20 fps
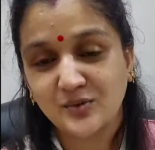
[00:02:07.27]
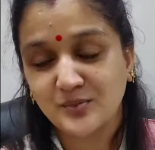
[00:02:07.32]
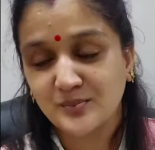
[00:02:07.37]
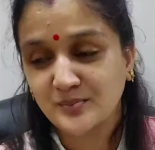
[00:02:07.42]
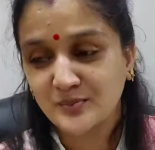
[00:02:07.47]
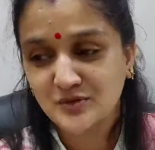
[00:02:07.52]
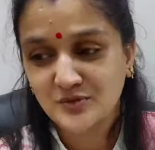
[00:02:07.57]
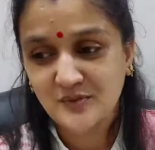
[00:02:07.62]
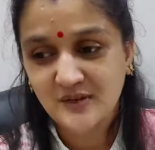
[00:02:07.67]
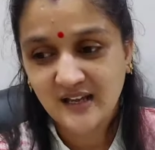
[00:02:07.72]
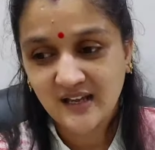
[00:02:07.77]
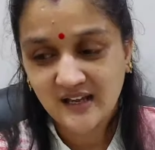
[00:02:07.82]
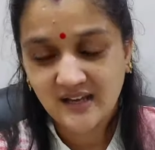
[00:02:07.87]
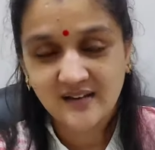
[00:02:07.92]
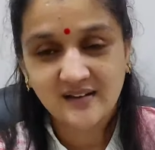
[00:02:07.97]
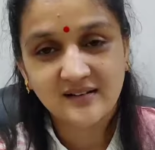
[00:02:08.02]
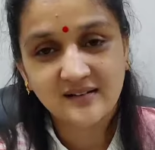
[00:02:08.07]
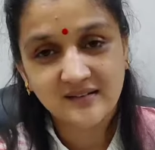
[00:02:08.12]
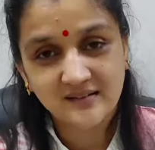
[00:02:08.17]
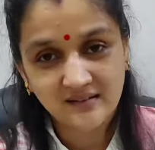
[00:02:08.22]
मुझ में ना
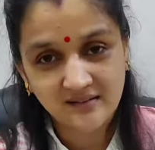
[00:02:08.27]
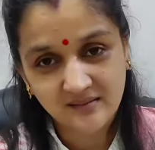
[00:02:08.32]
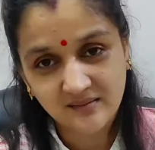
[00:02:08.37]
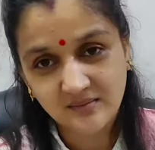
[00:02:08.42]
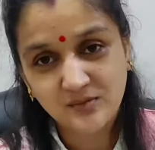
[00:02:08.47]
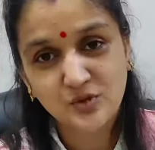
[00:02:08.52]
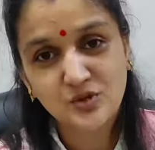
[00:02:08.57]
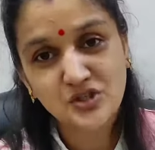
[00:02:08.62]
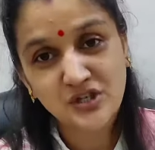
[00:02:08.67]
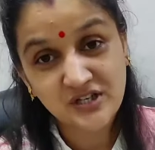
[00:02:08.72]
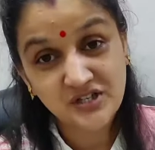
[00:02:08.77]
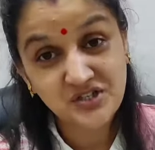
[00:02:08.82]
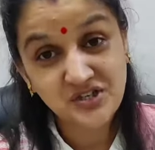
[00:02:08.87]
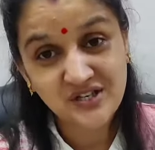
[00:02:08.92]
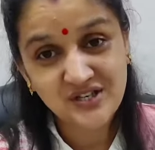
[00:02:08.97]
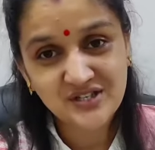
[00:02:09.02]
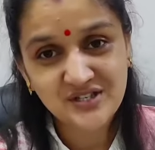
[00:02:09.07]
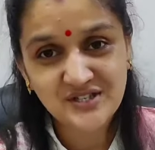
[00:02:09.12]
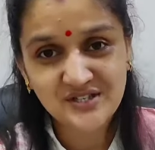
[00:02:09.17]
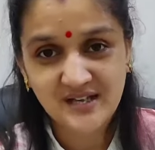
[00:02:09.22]
एक कुछ एक
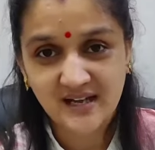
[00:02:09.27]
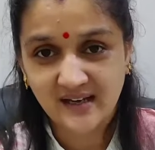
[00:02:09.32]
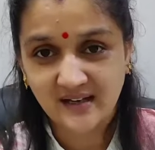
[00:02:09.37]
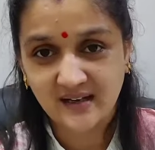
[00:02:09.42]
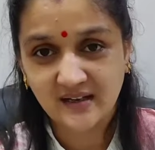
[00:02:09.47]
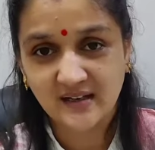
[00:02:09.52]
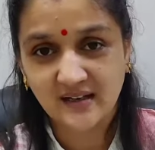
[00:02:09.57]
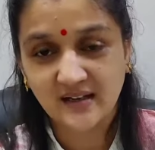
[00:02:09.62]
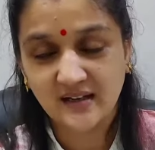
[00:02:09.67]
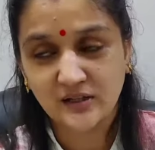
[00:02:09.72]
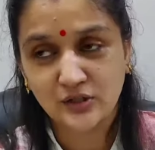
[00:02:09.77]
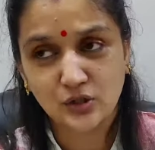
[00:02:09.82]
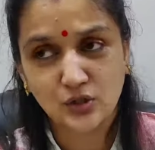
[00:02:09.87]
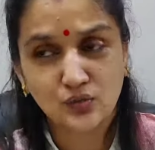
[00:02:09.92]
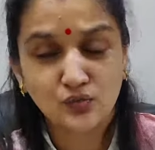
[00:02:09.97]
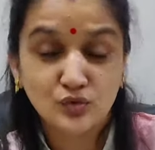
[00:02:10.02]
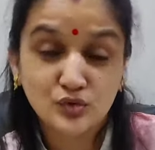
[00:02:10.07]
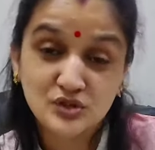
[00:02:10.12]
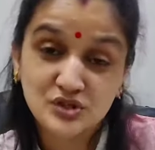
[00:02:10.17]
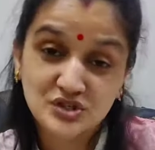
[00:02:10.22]
चेंजेस आ रहे हैं
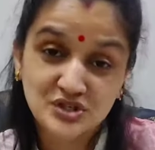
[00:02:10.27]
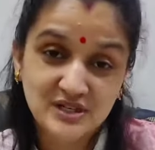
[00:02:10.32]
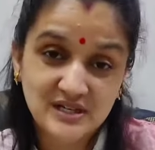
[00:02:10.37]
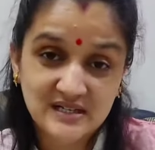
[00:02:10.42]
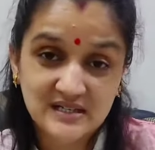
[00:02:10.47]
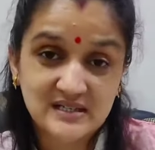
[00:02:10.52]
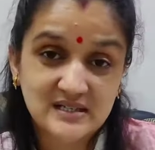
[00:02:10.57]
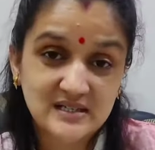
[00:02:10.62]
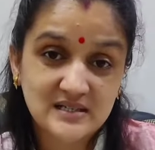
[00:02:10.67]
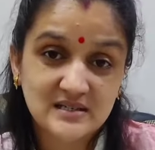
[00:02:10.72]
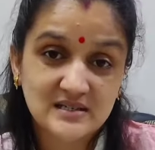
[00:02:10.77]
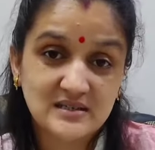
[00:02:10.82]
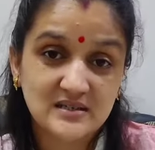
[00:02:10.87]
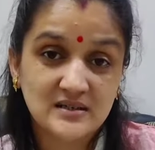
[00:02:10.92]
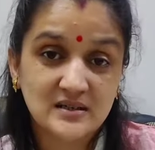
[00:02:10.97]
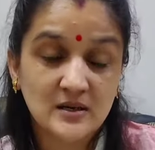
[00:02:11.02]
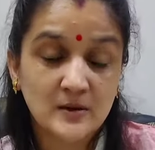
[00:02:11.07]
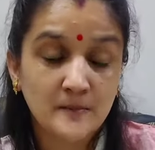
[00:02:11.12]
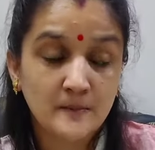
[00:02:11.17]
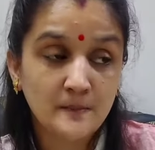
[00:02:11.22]
तो उन चेंजेस